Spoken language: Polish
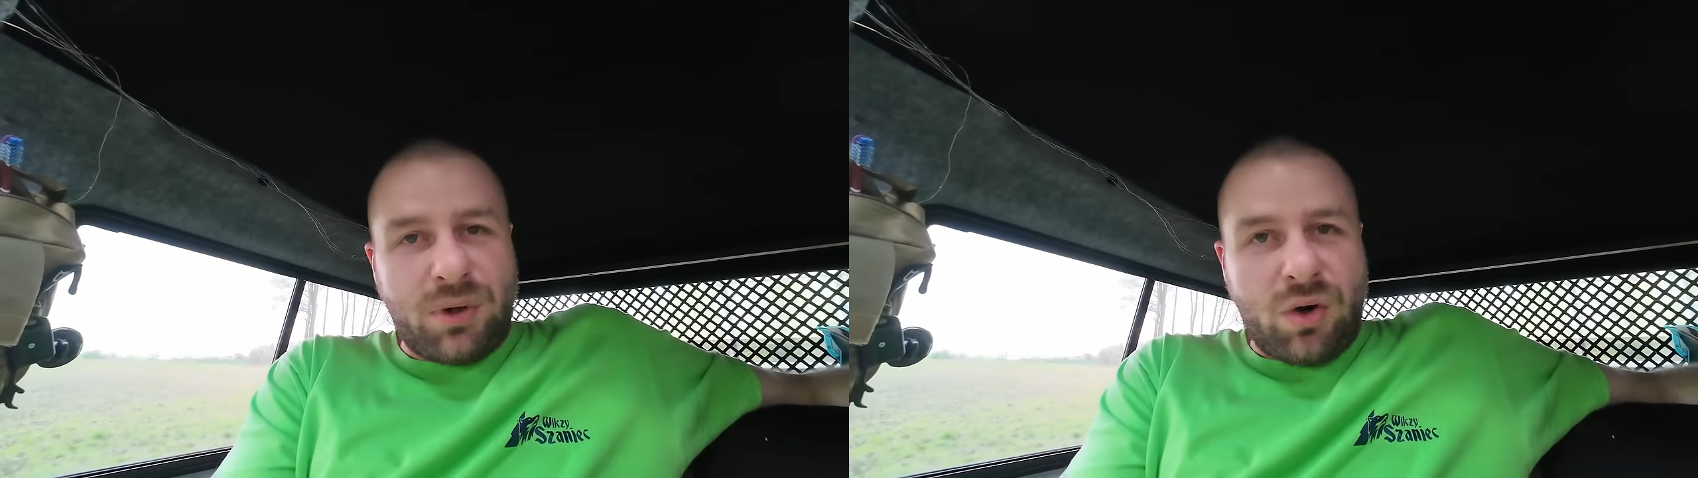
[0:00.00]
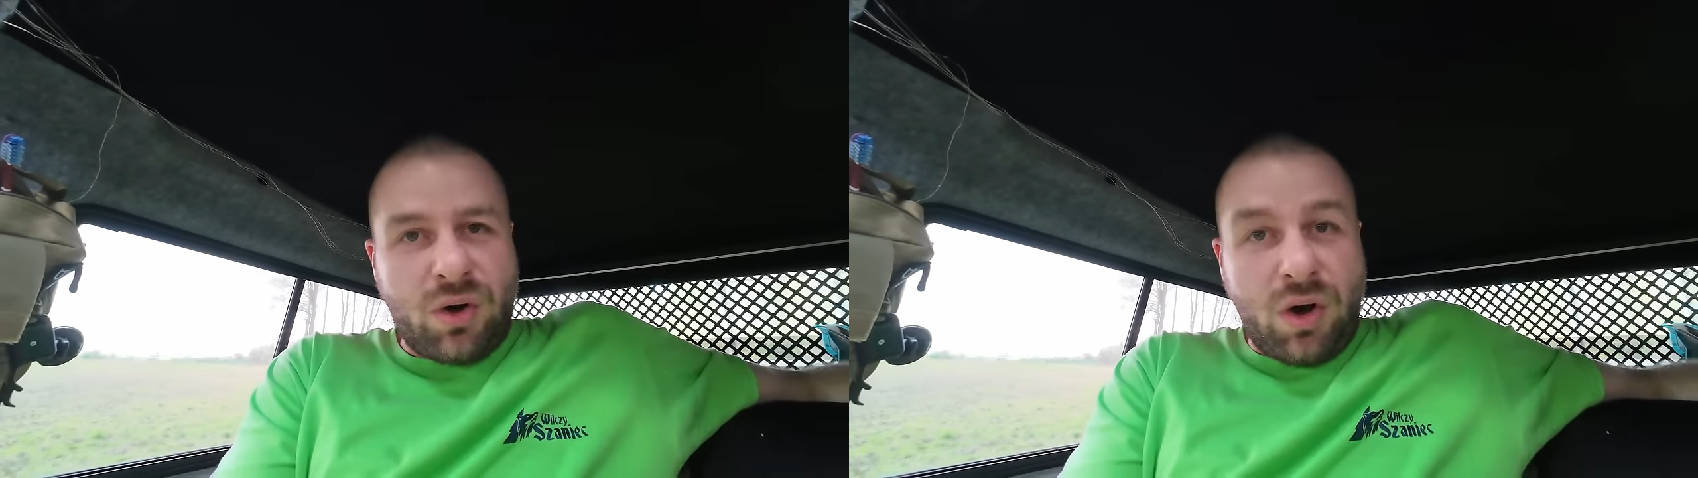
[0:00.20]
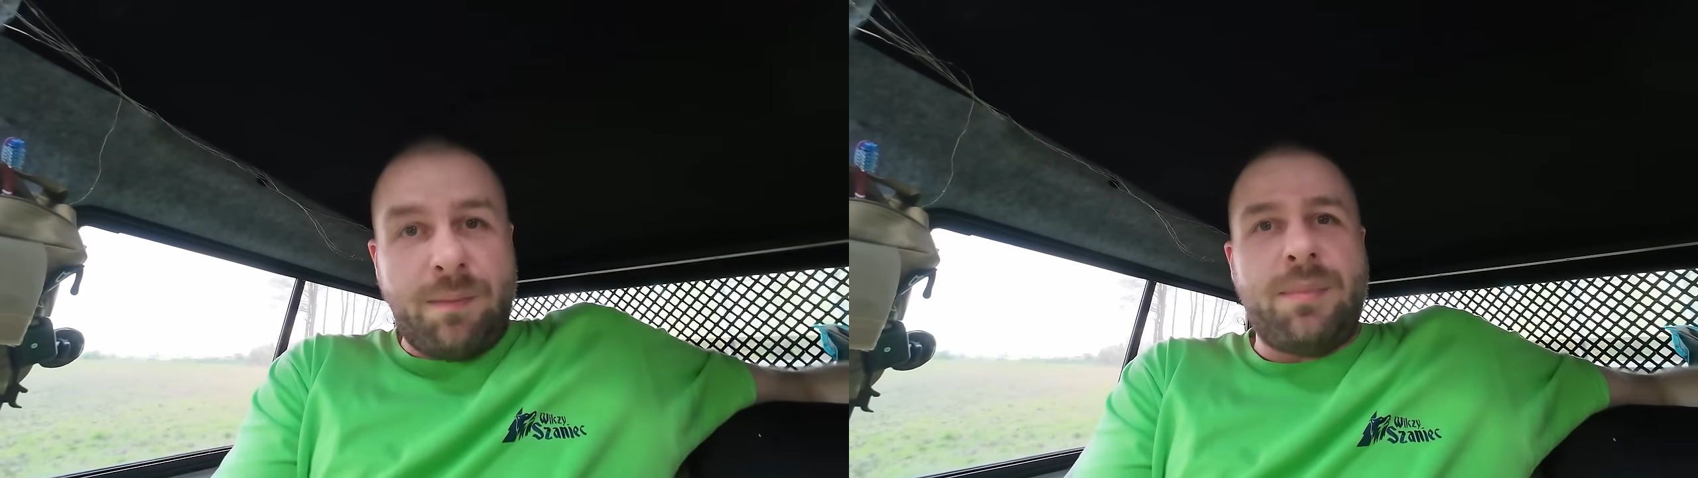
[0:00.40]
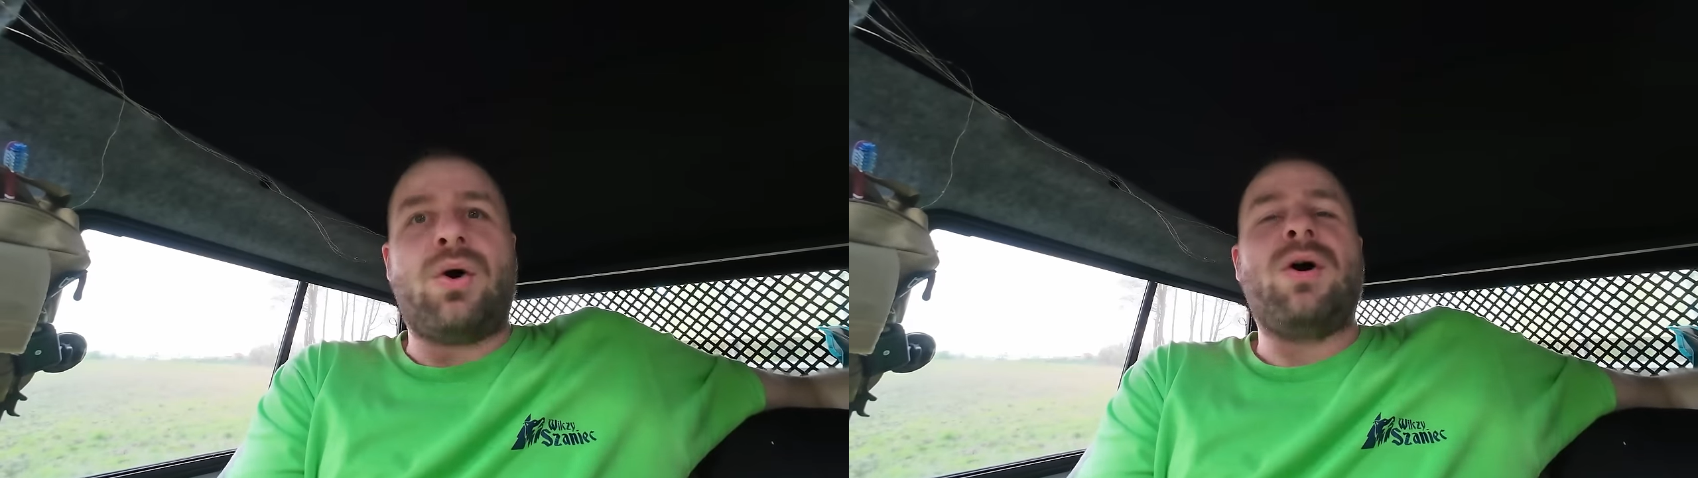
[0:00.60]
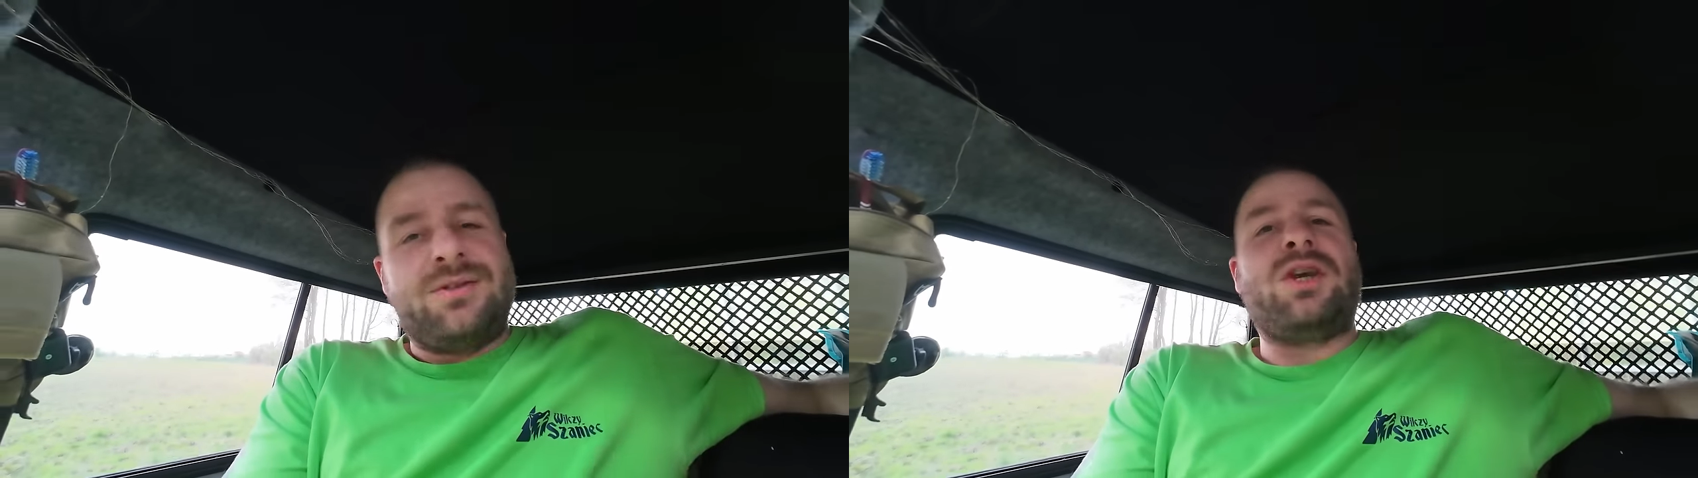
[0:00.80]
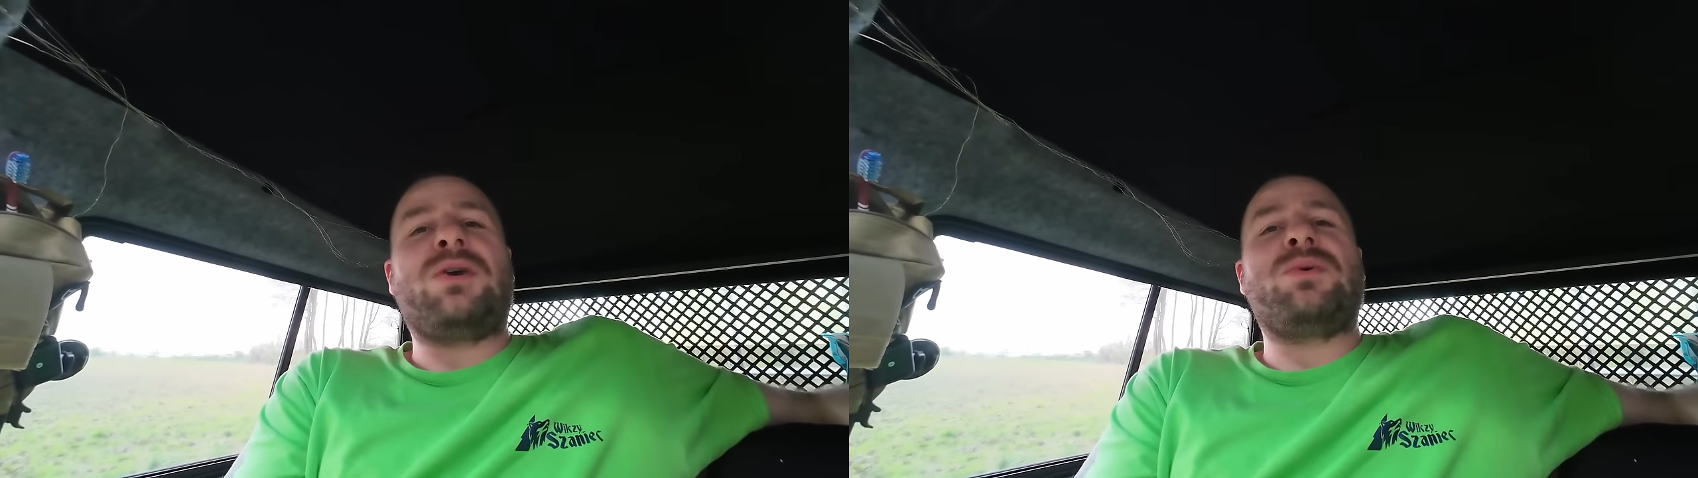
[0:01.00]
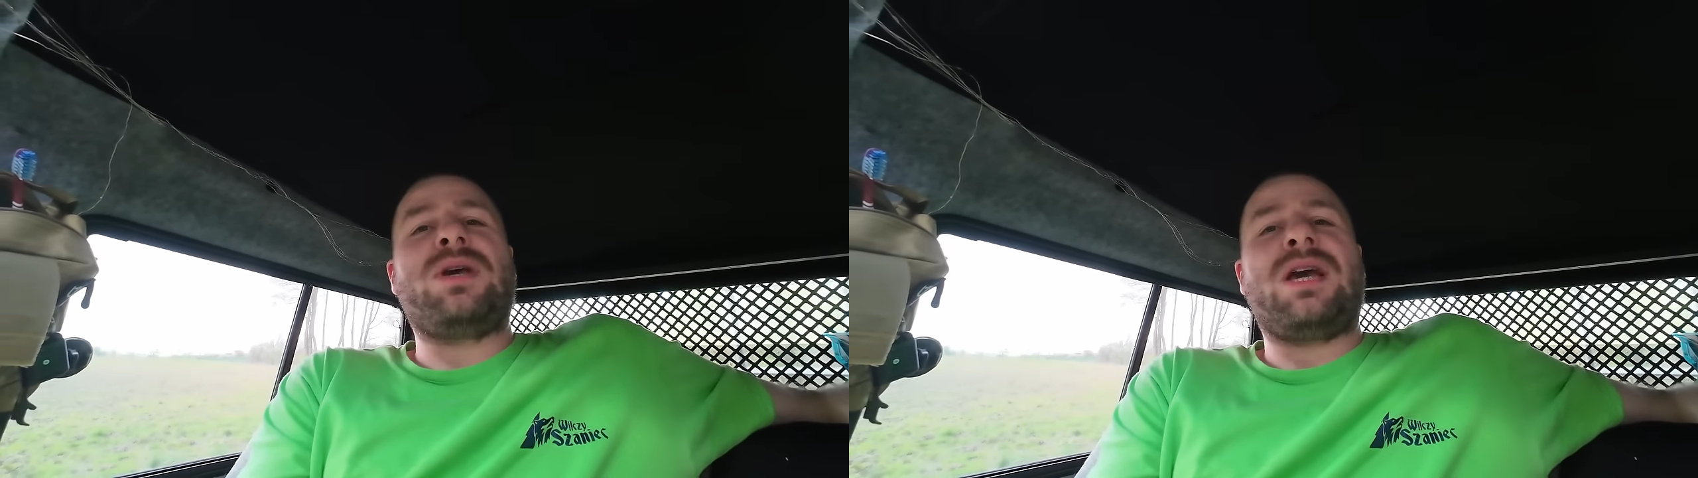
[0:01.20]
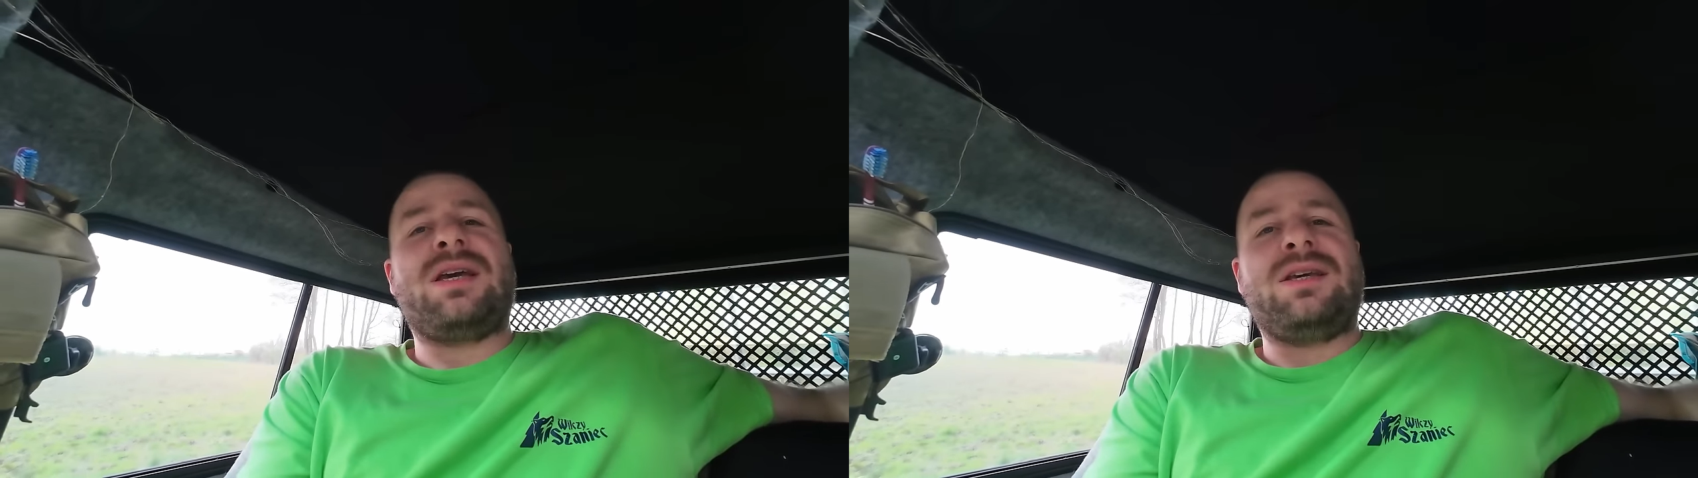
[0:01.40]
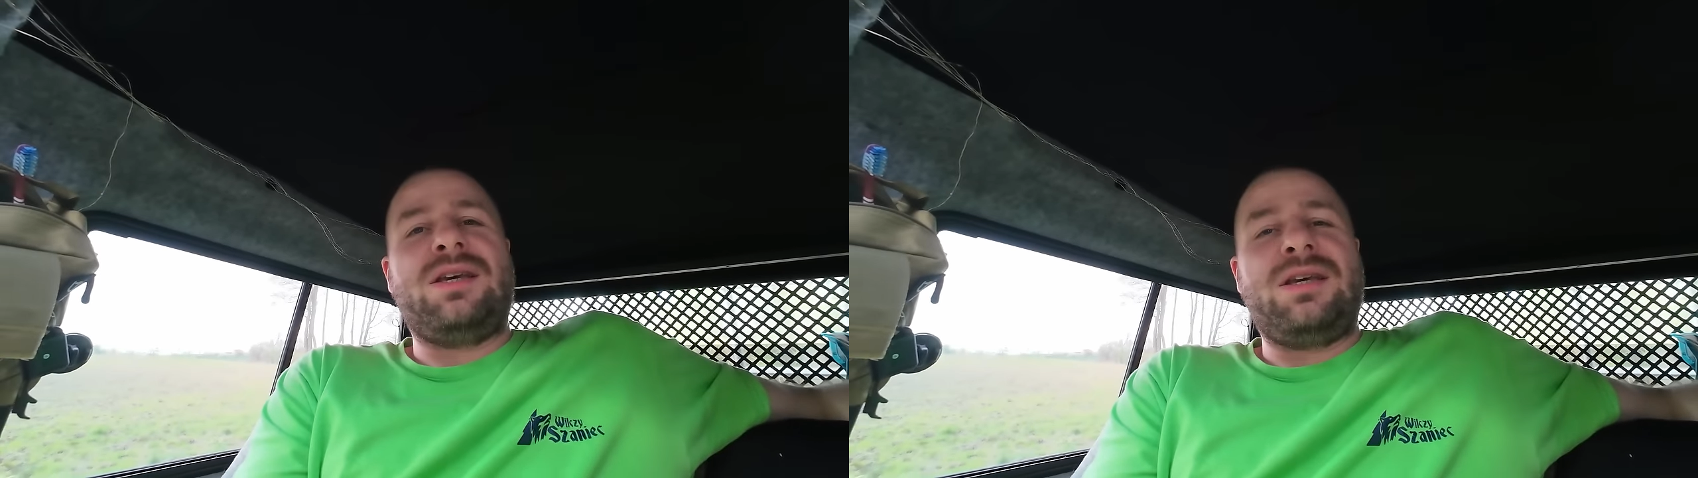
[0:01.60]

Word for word: Pro Combo. Dziękuję